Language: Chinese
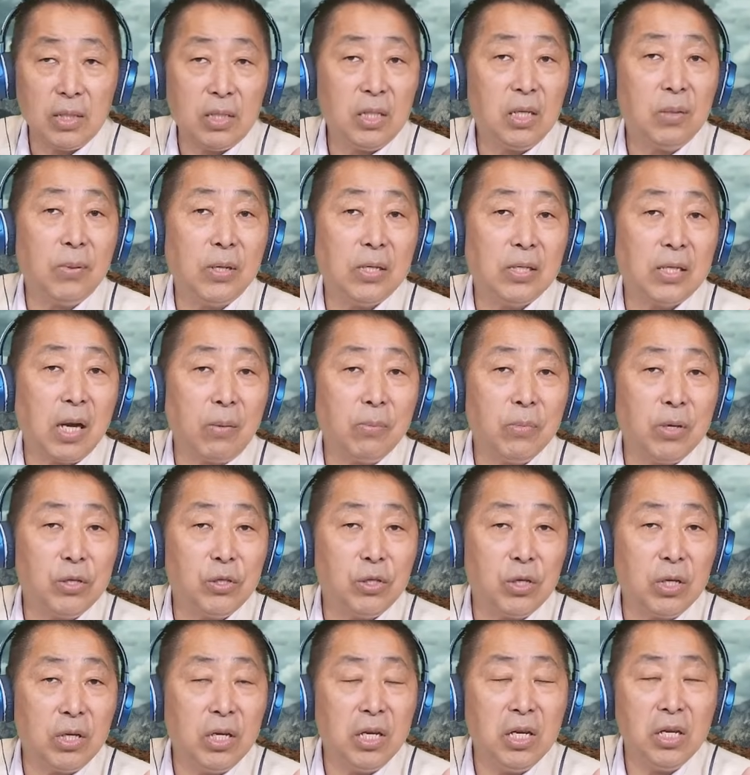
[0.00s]
基本上
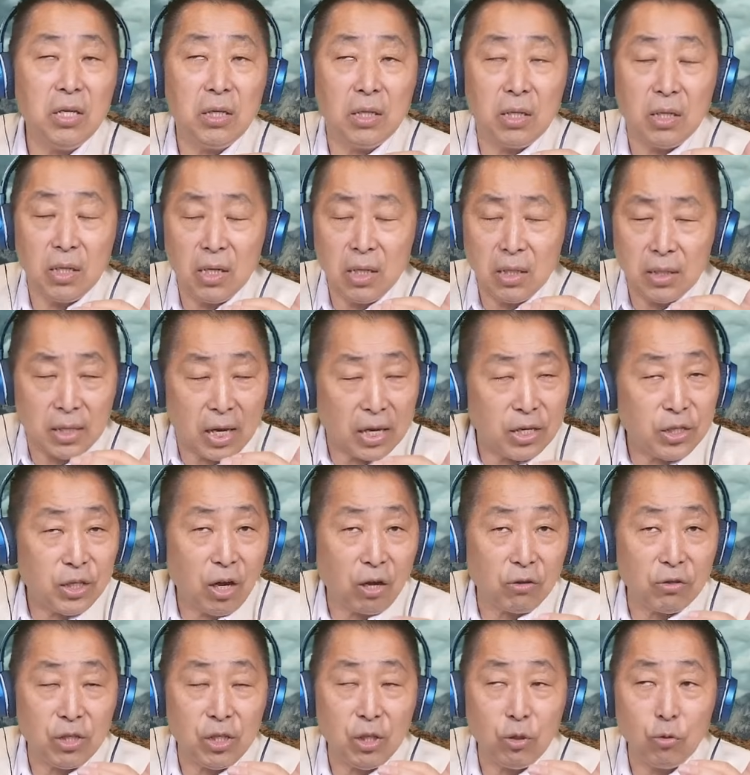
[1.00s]
面是一一神
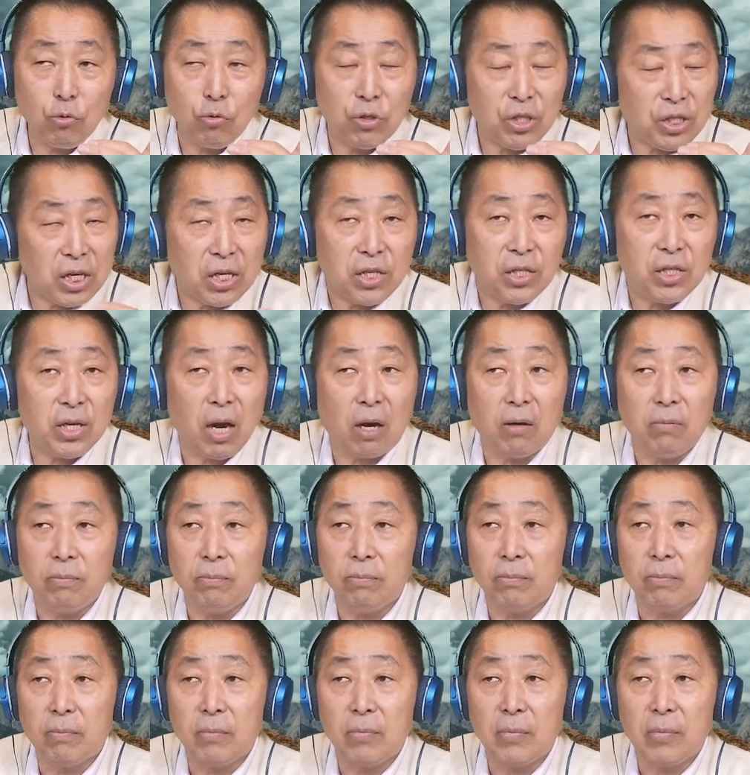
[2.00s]
教、基督新教
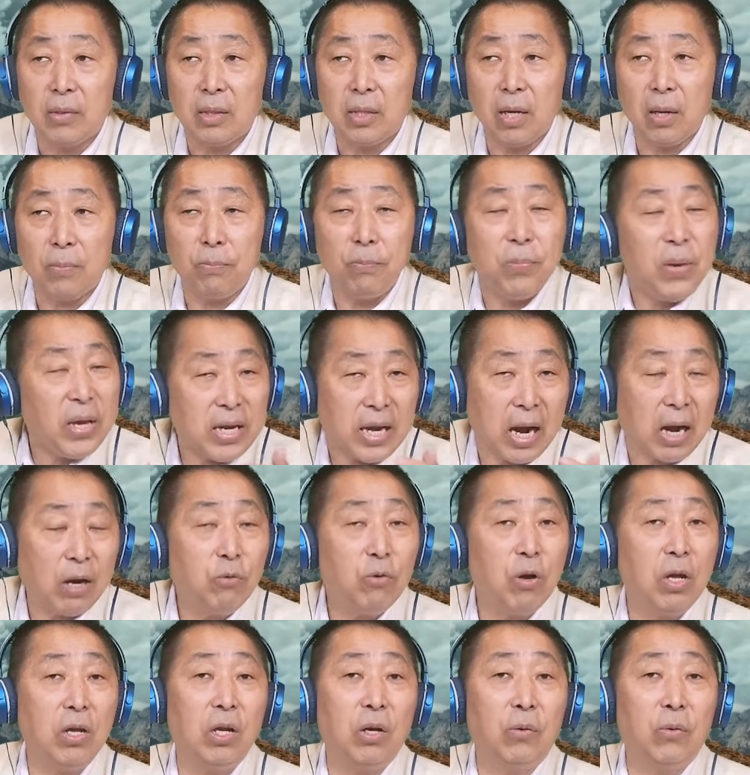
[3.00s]
的必
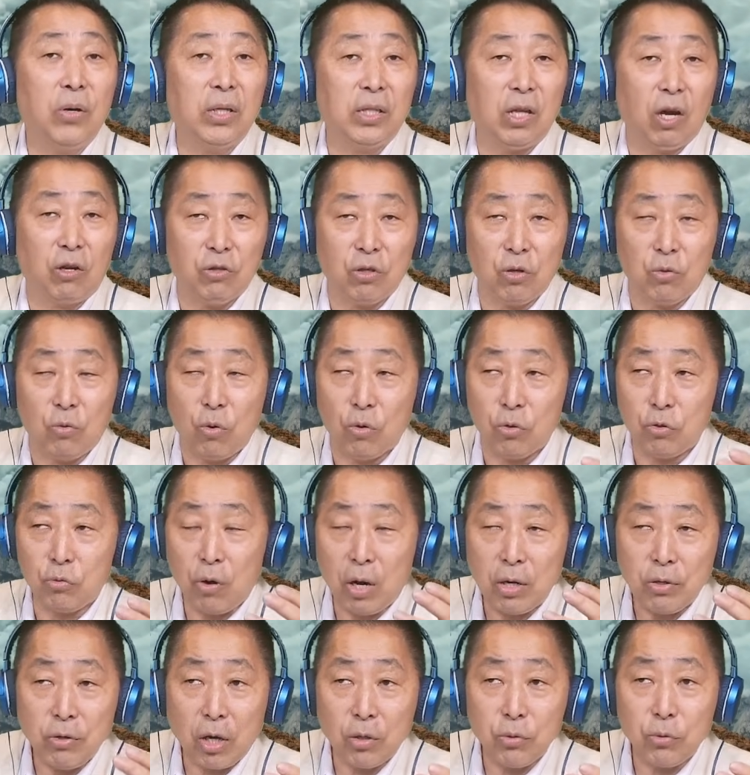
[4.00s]
然会会导致或
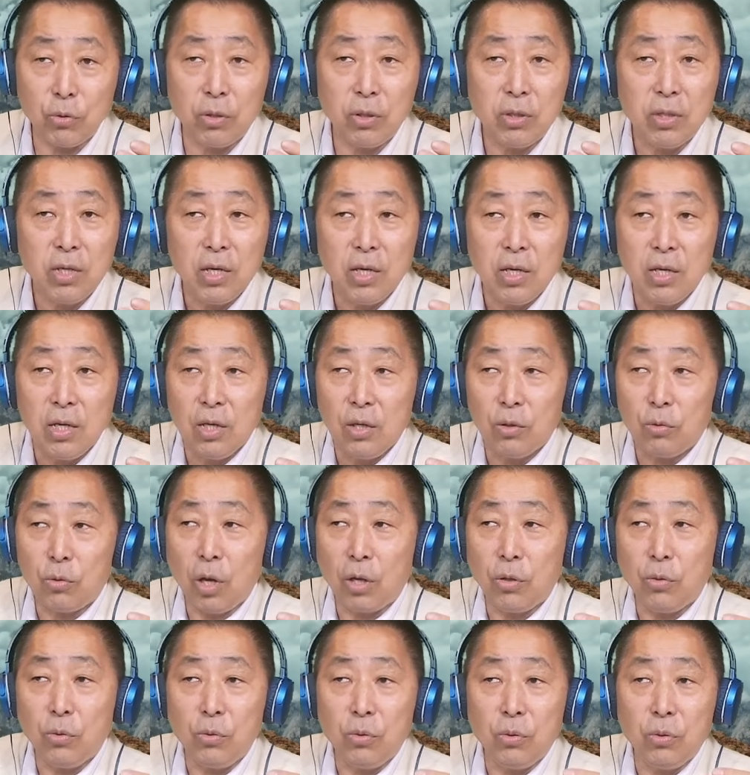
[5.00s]
换句话说，
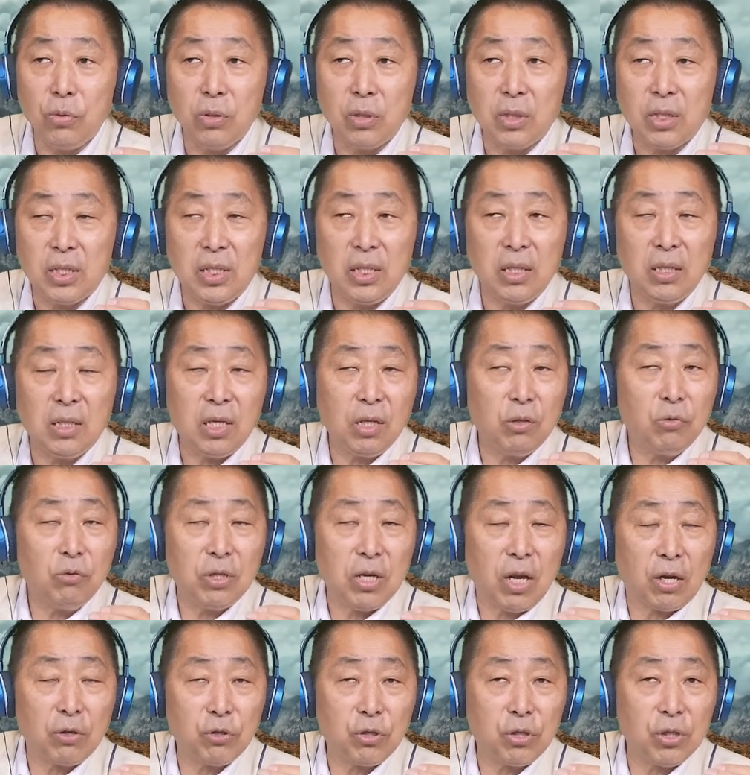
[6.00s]
对于基基
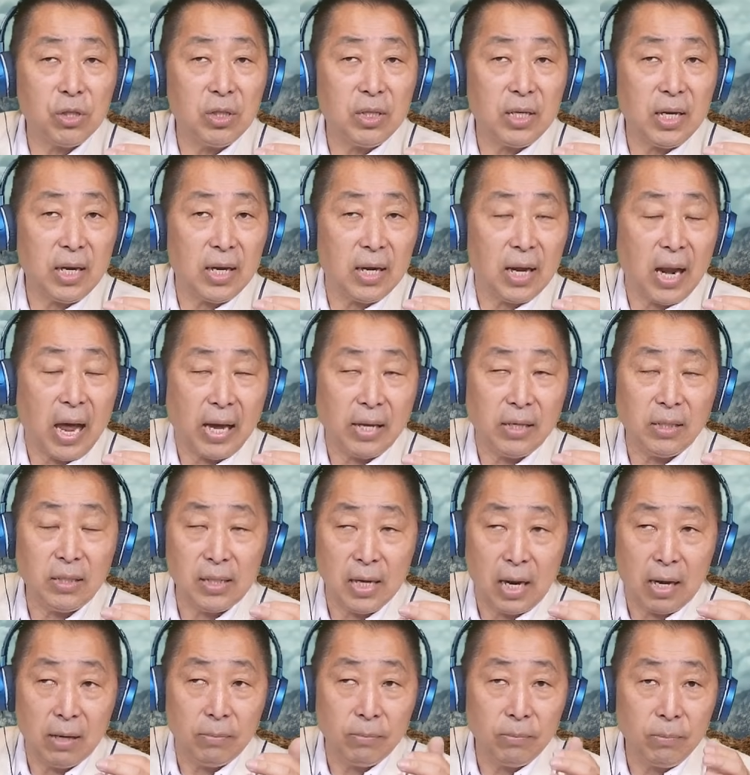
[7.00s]
督教世界来
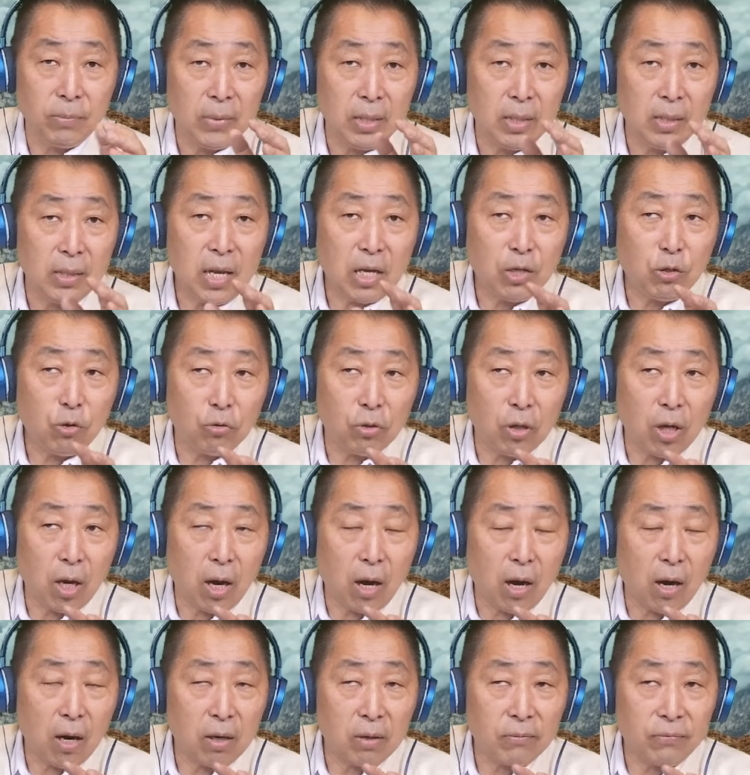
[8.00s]
讲，那种
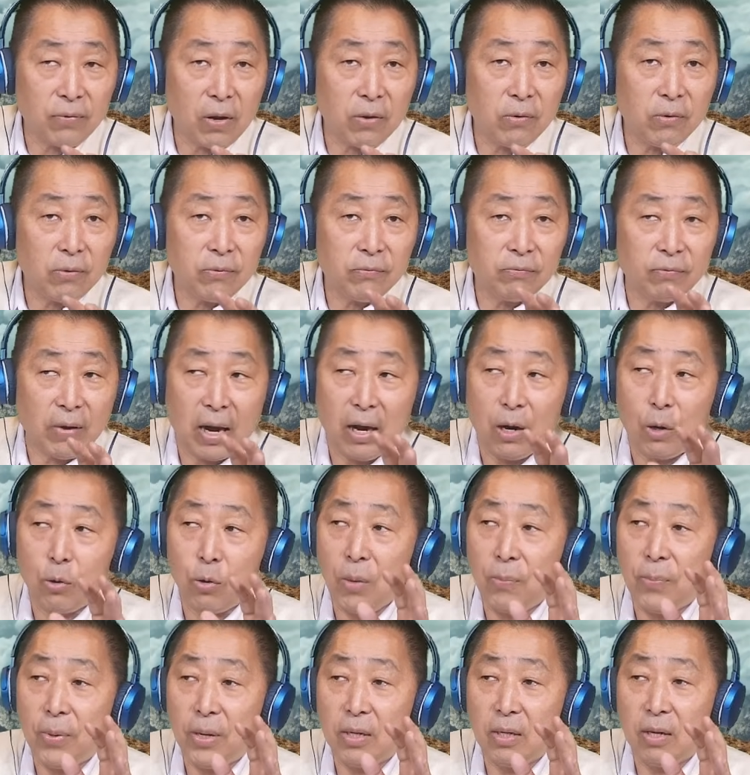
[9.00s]
的二分法
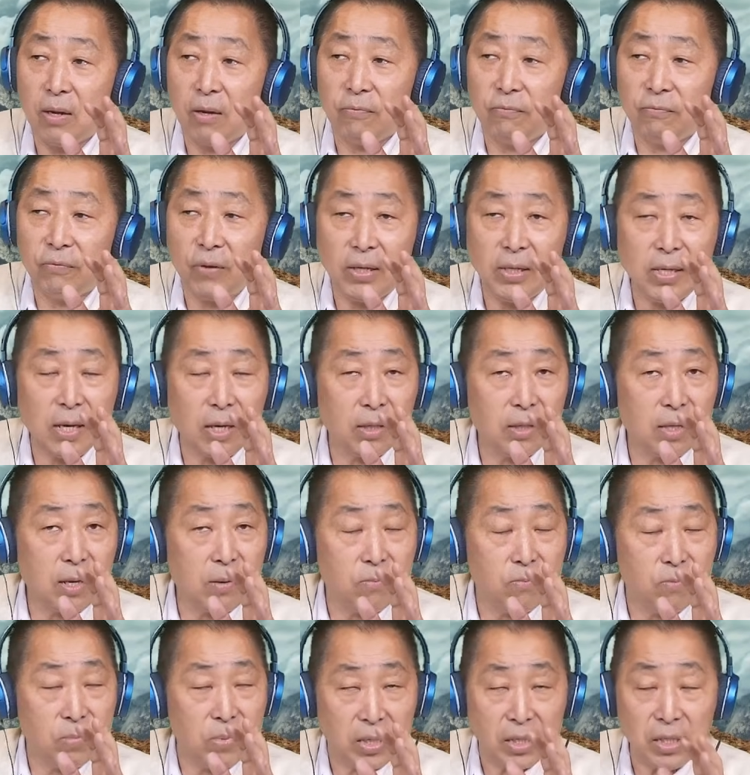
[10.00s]
会变得非常
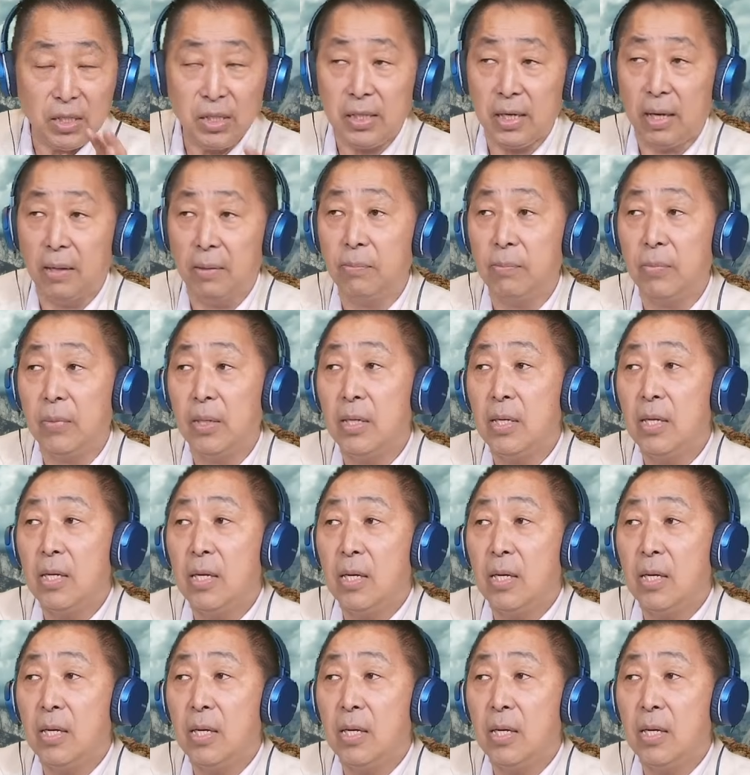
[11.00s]
的明显，